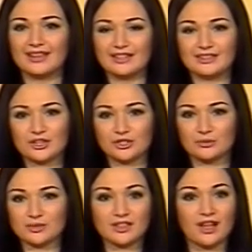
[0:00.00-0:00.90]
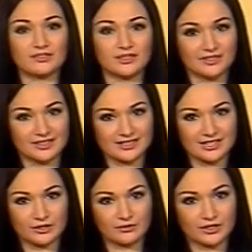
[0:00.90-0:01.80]
И начнем с главного.
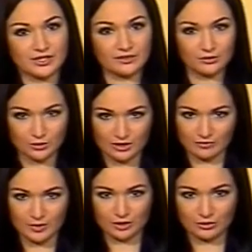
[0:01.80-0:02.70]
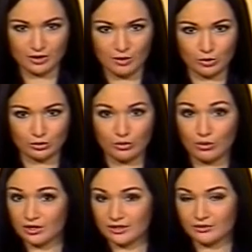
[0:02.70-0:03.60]
За эффективную совместную работу
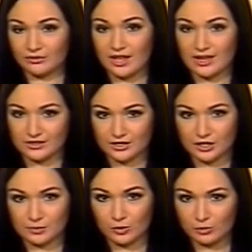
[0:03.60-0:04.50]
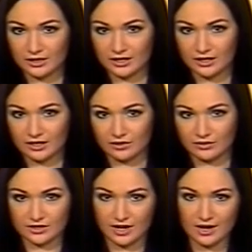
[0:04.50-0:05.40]
органов власти республики и
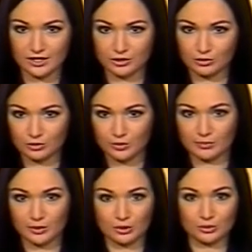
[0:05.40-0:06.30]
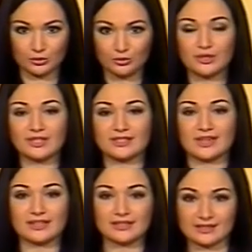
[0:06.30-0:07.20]
Федеральной службы по труду и
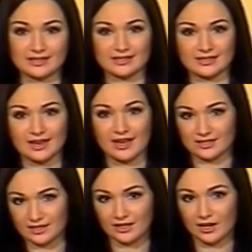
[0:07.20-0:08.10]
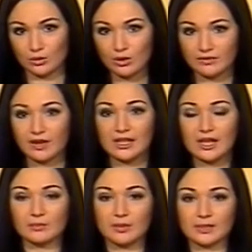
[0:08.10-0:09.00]
занятости Арсена Конокова
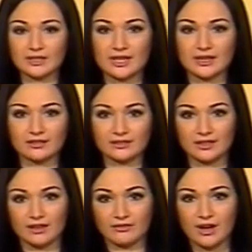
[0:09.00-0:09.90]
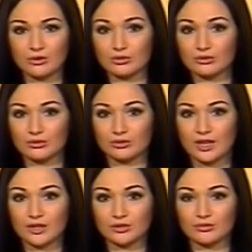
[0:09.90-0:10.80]
поблагодарил глава
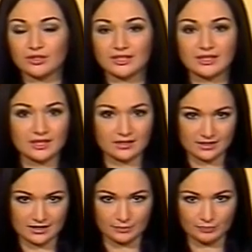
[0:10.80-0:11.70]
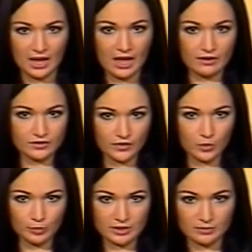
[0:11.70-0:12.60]
Роструда Юрий Герций. В
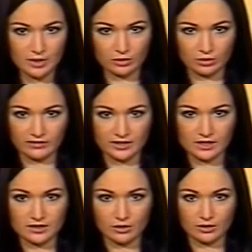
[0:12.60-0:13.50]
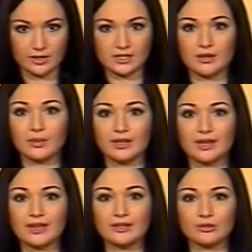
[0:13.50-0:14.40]
своем письме к руководителю
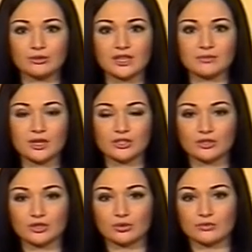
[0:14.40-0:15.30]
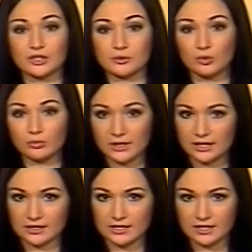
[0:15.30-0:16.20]
Кабардино-Балкарии он отметил, что в
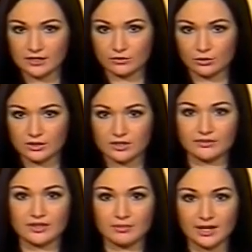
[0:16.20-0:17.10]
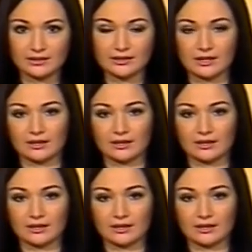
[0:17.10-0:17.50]
республике действует современная,